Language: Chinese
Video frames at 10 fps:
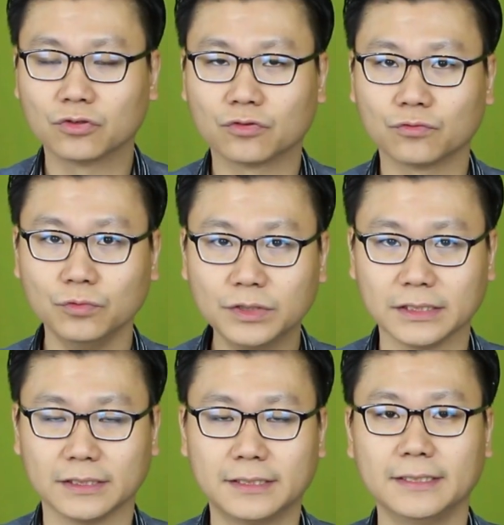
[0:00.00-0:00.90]
阻
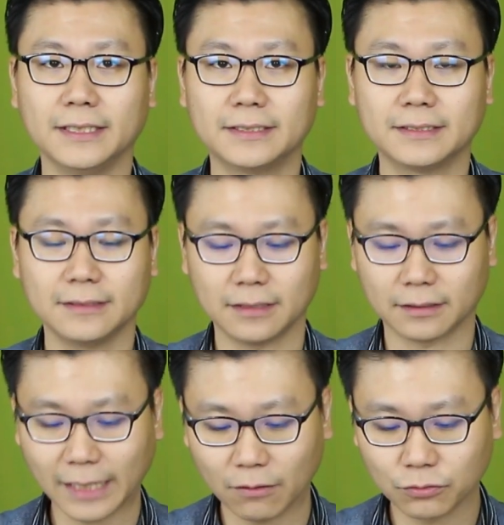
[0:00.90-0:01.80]
止这一次的
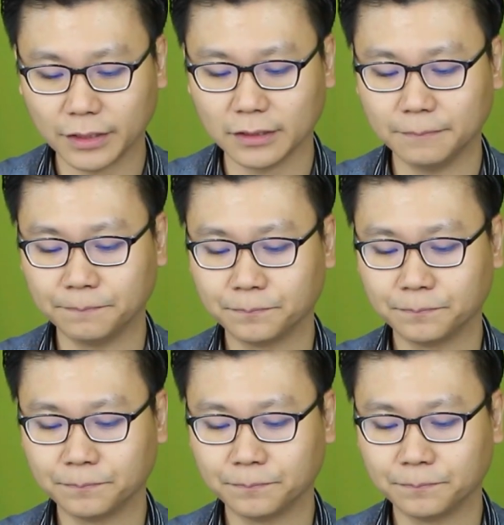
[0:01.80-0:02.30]
倒退呢？